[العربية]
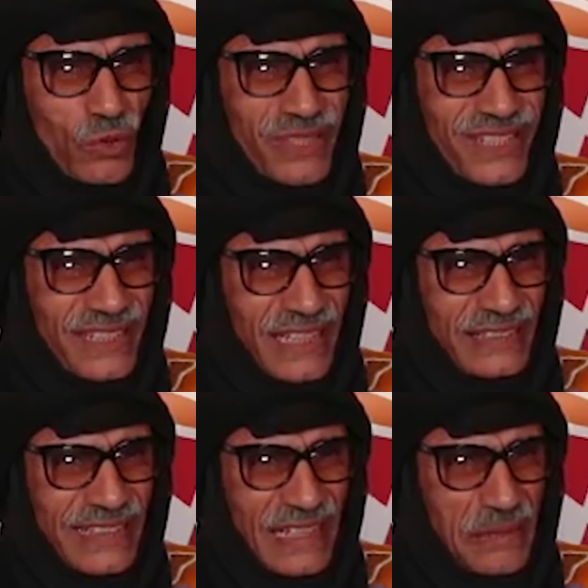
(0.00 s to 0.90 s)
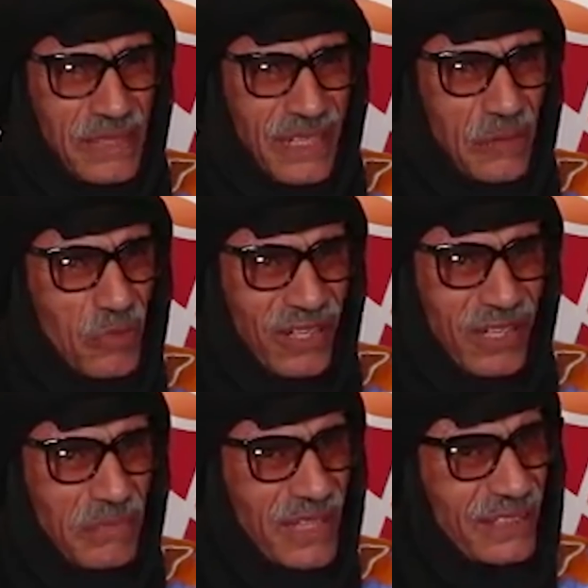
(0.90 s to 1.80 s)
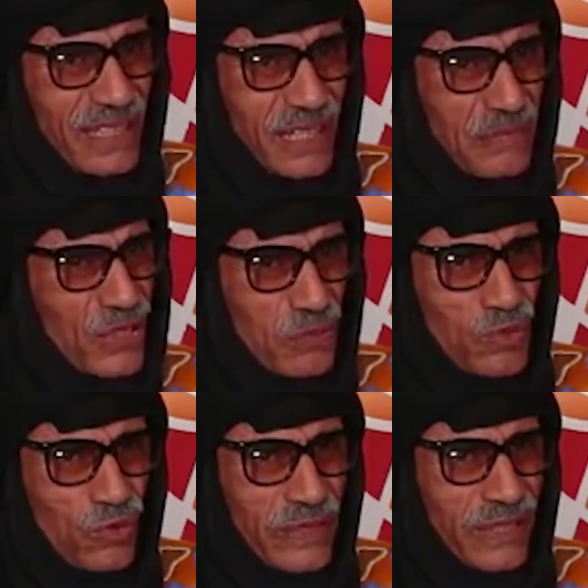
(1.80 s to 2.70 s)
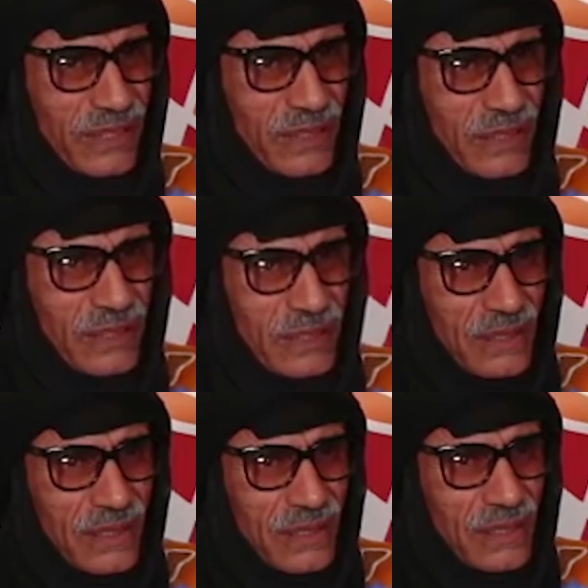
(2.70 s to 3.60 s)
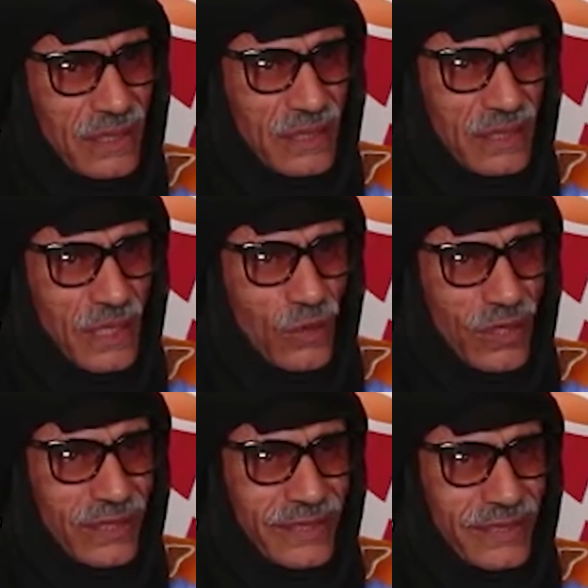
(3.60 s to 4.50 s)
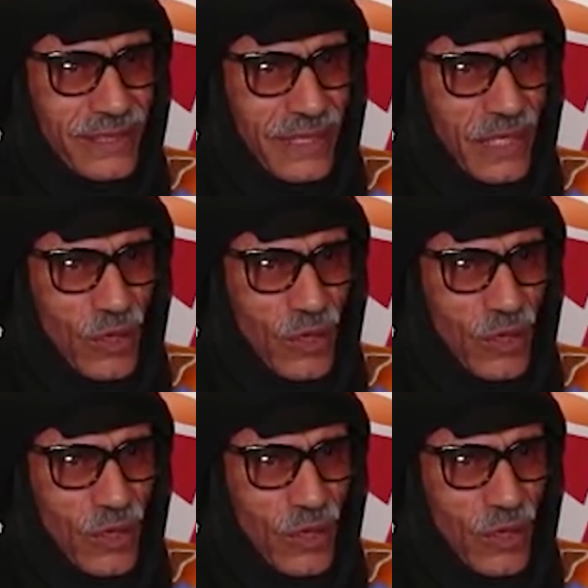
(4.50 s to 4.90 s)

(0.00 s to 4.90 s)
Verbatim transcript: منهم مسكين عندي انا بكام والله ما يتكلم زمزومي قالوا هذا الانسان